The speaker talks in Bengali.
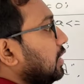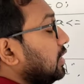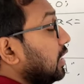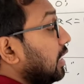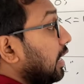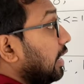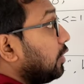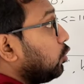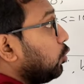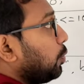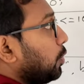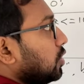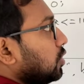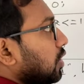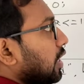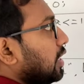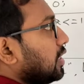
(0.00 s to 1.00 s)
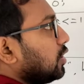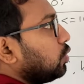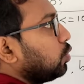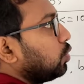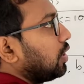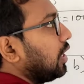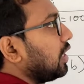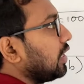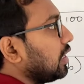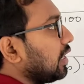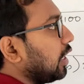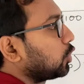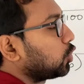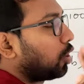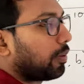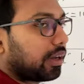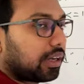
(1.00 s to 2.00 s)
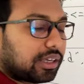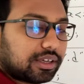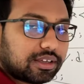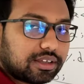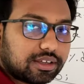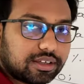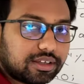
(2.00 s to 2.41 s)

মানে নিচের লাইনটা উপরে চলে গেছে দুটা লিখি না সবাই